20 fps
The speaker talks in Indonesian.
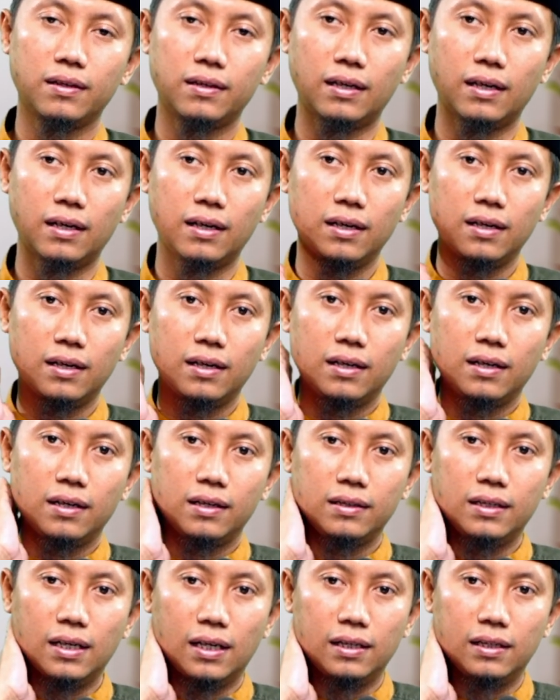Ya.
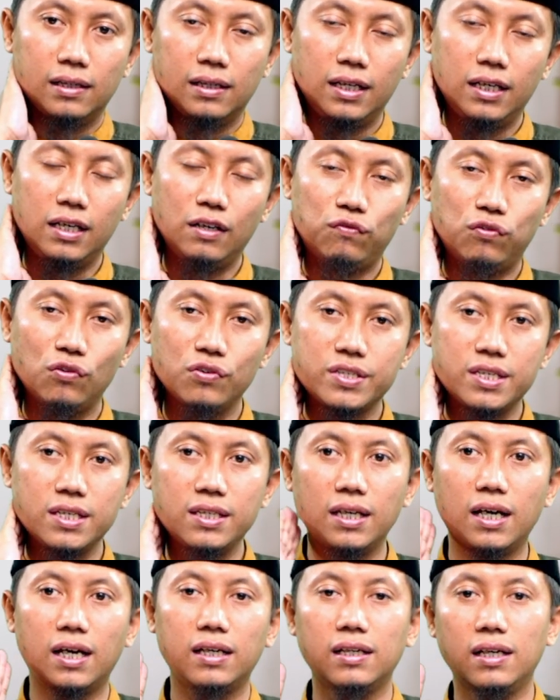Dan ini
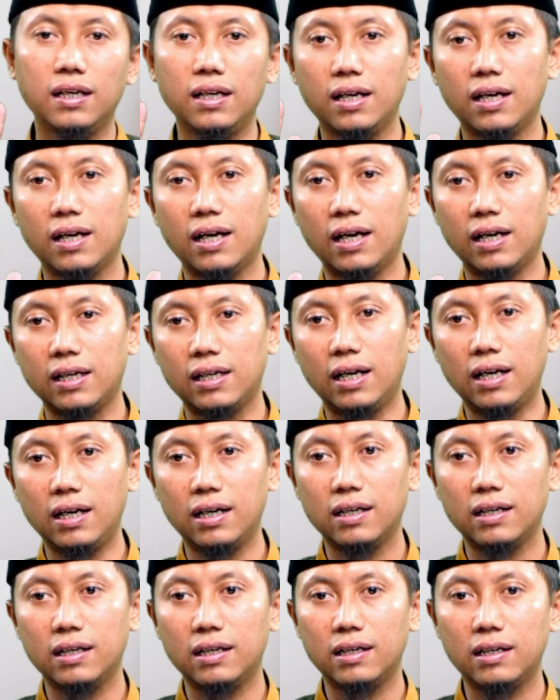fungsinya adalah
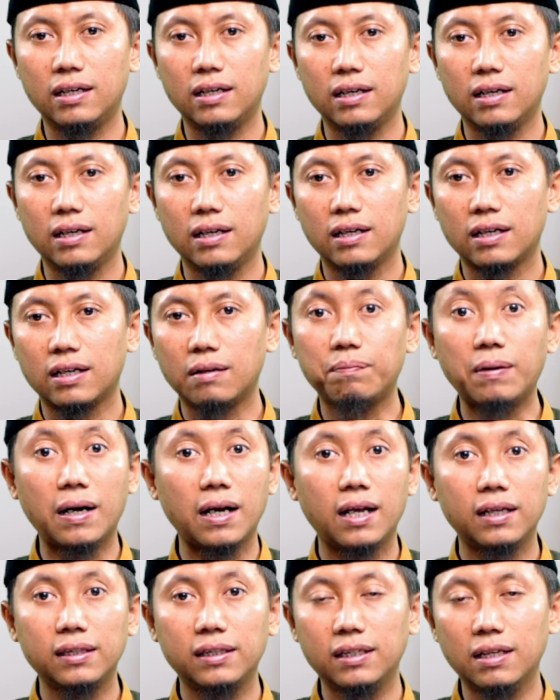agar
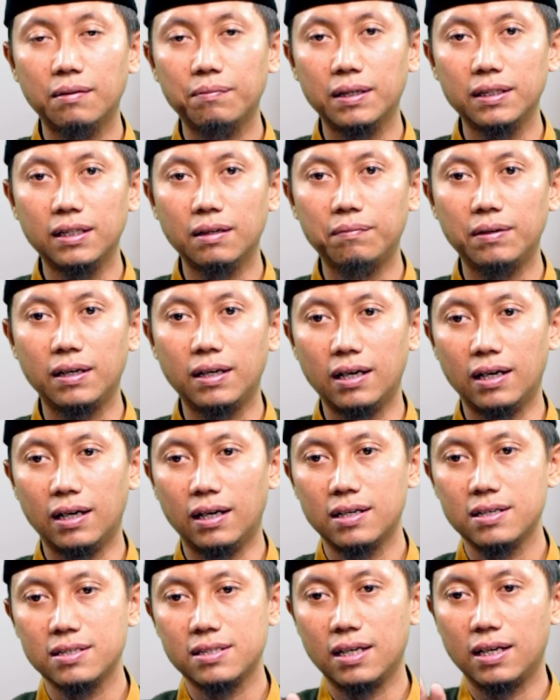kepala tidak banyak
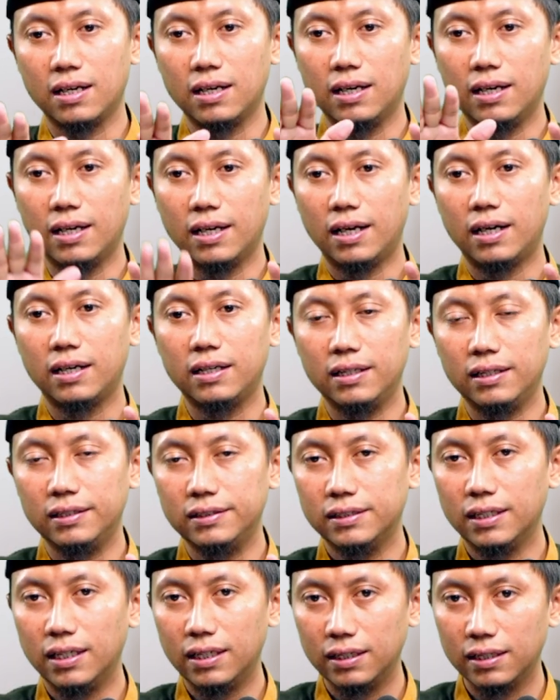bergerak sehingga leher
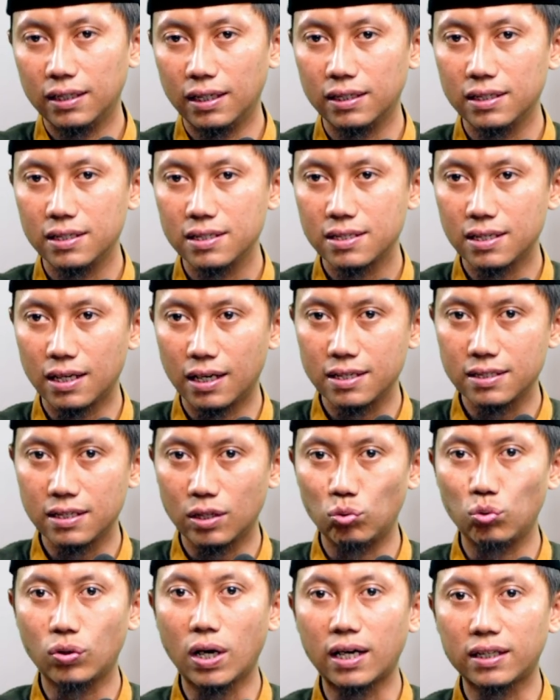diinjak dengan salah
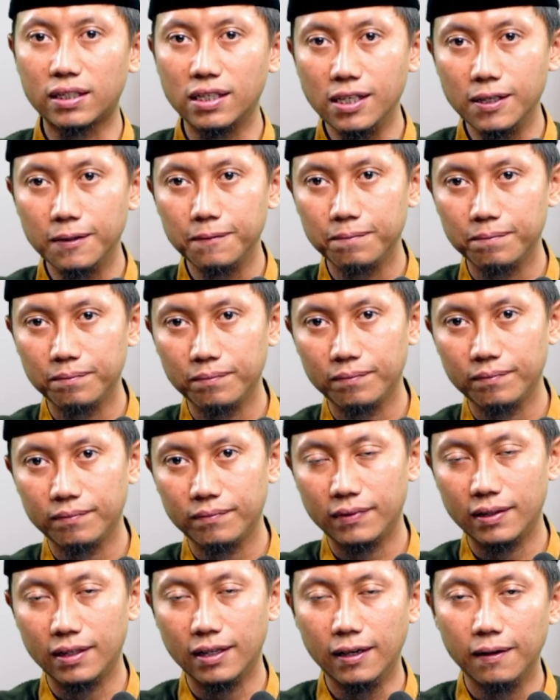satu kaki
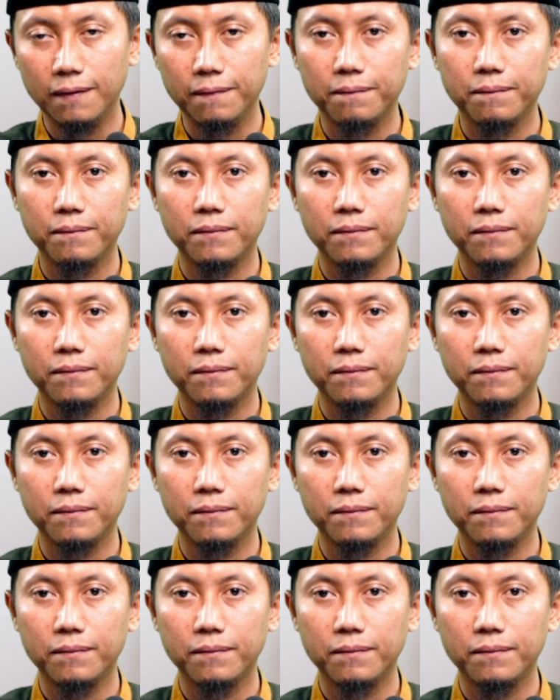ya.